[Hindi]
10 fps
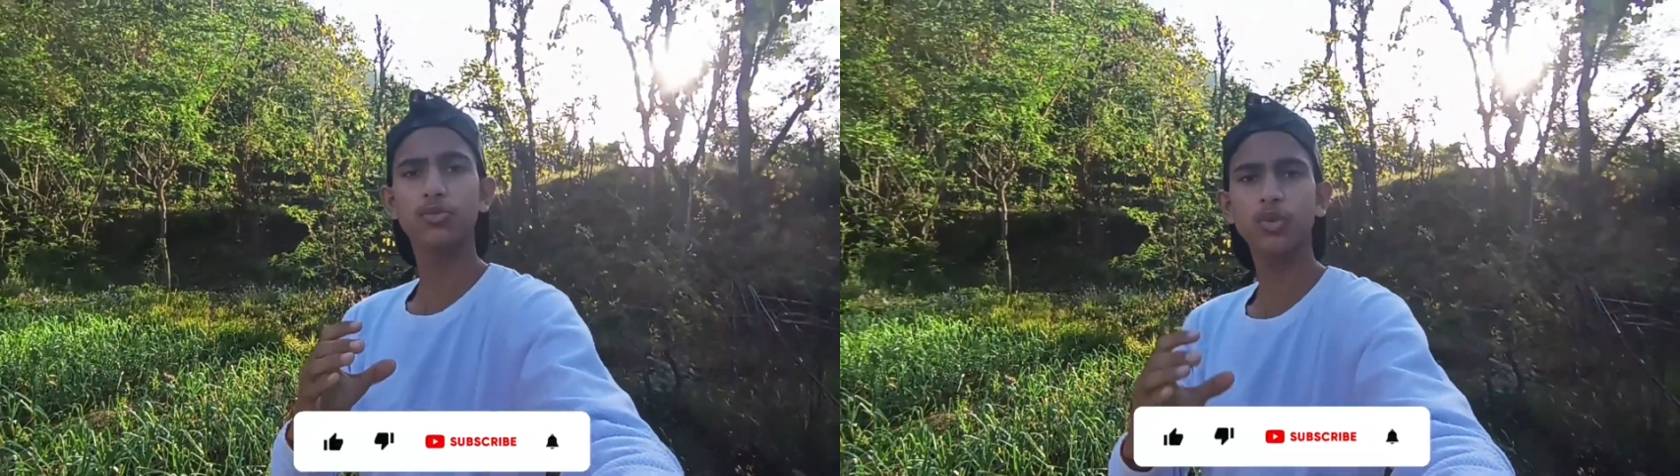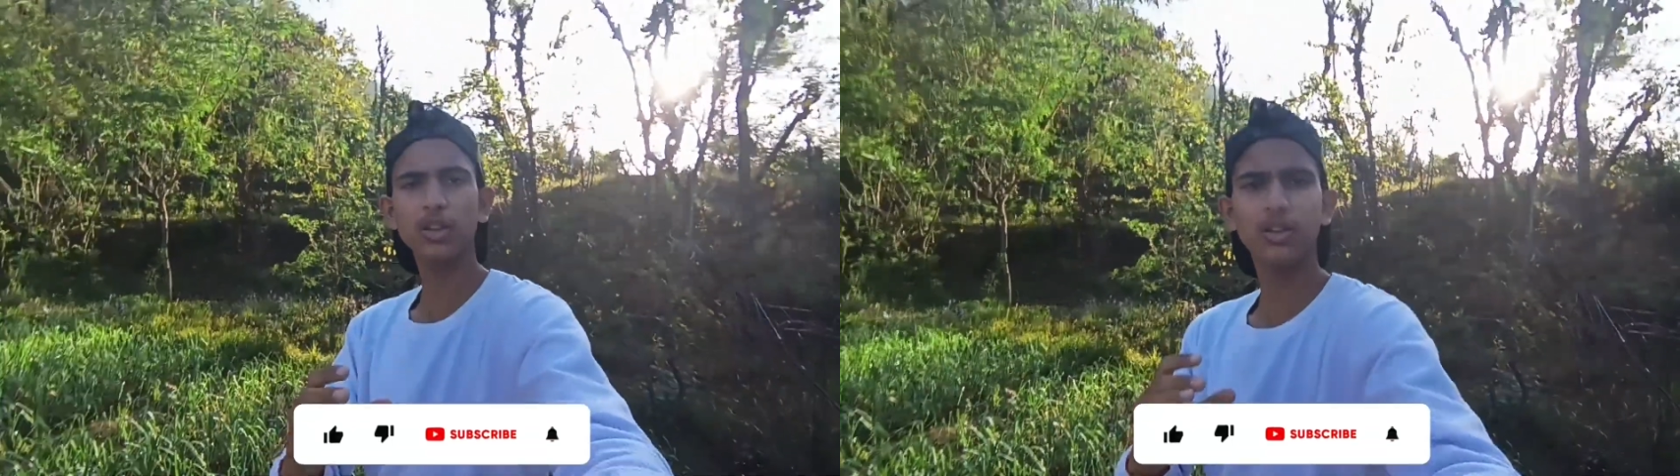
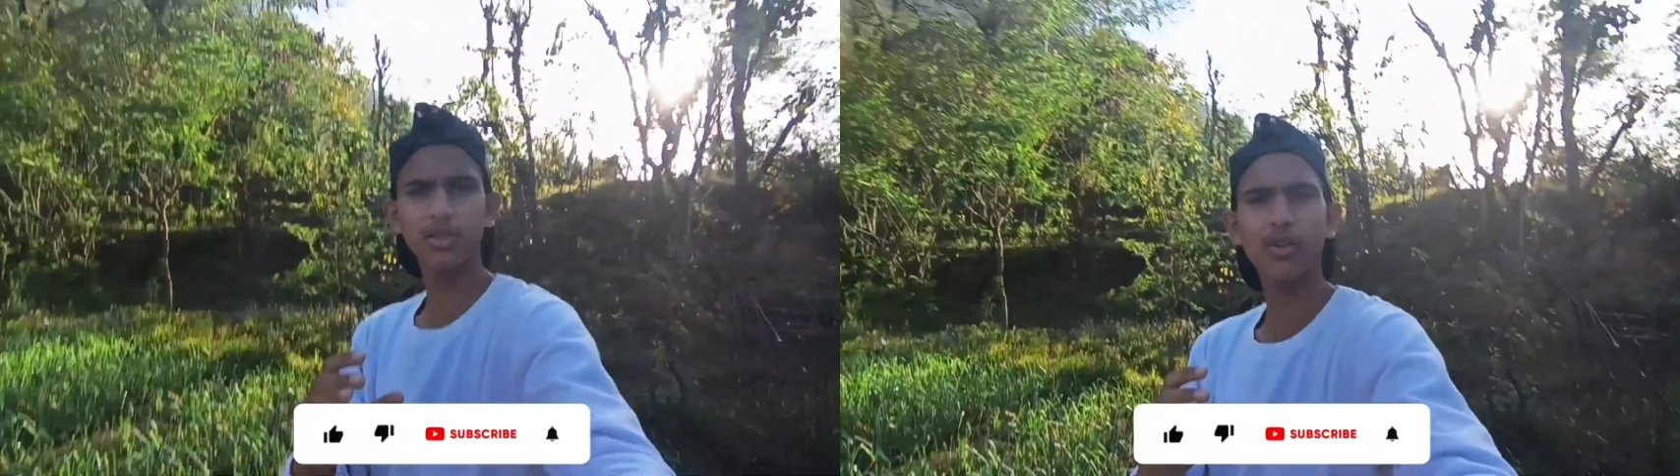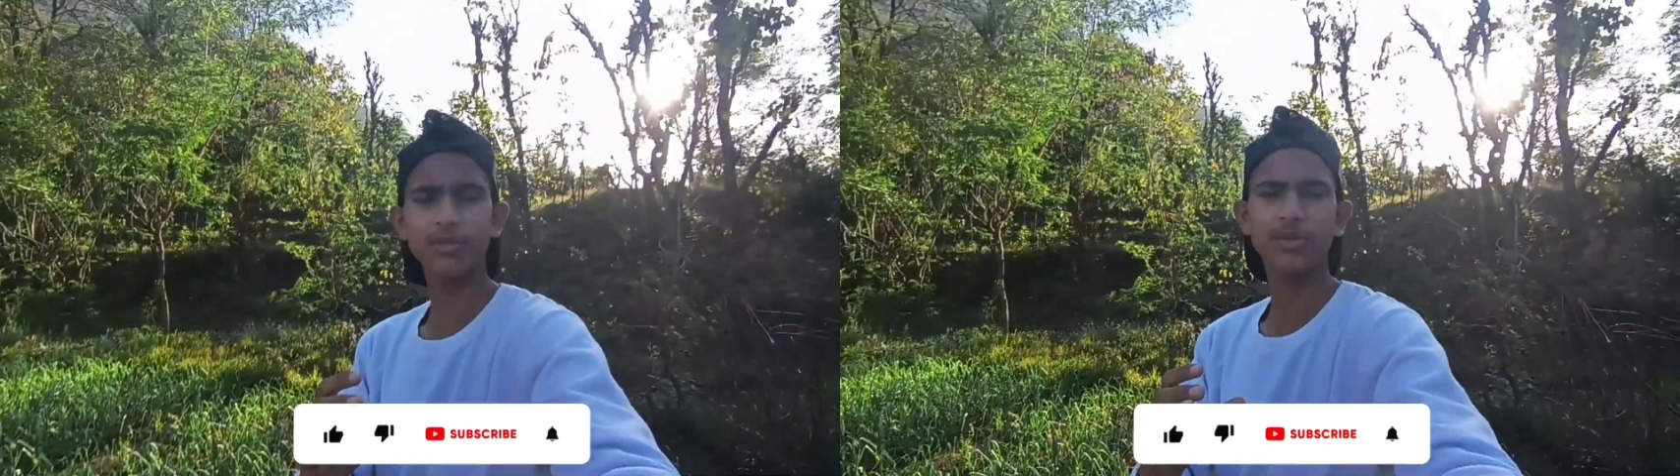स्वागत
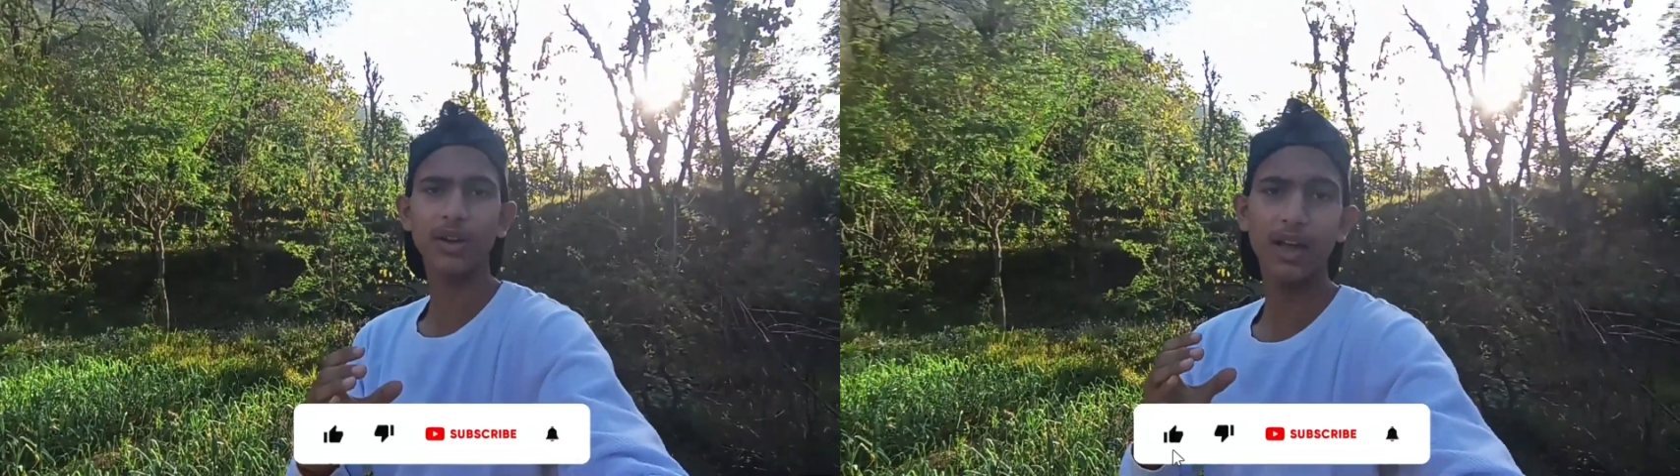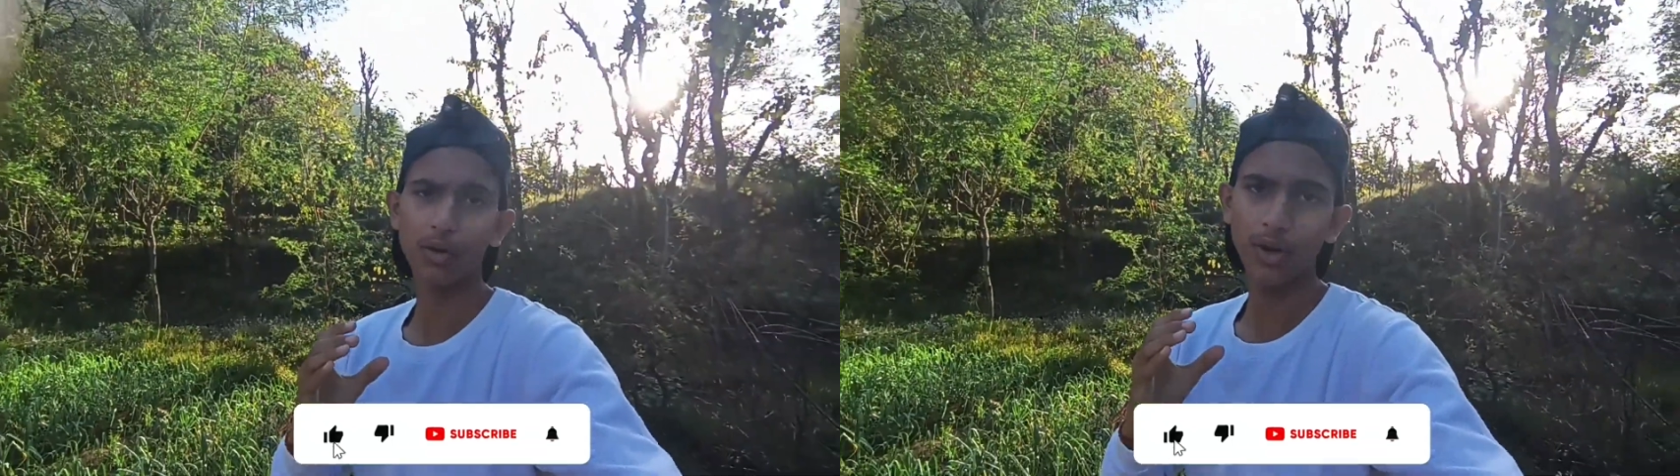करता हूँ आप सभी
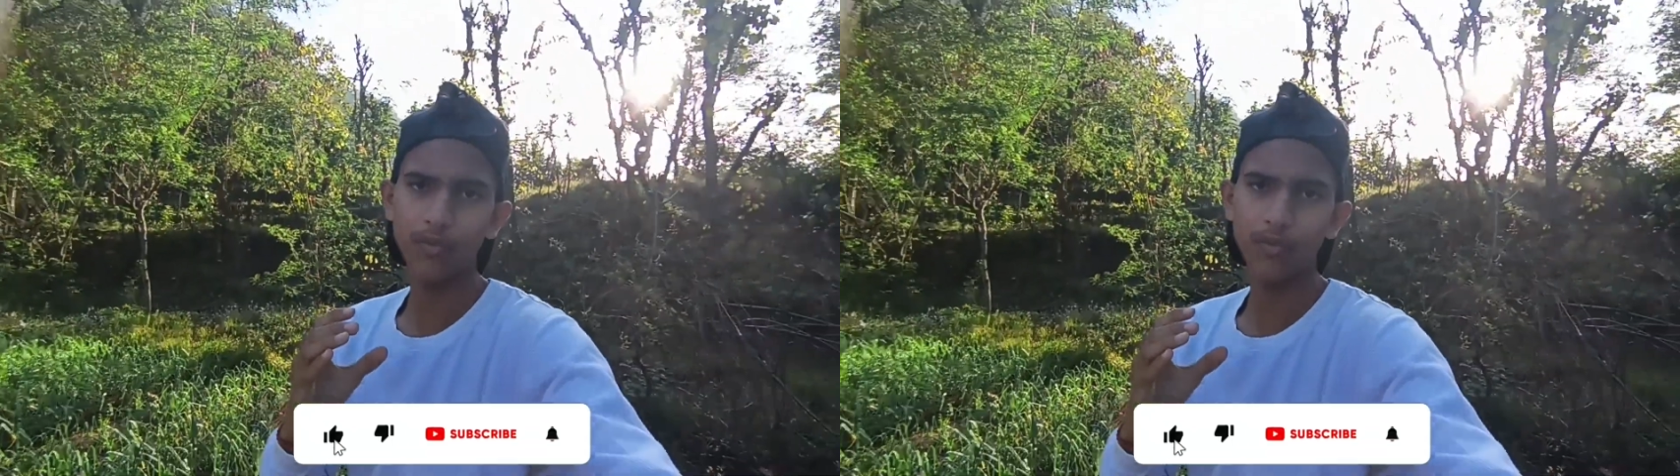का एक और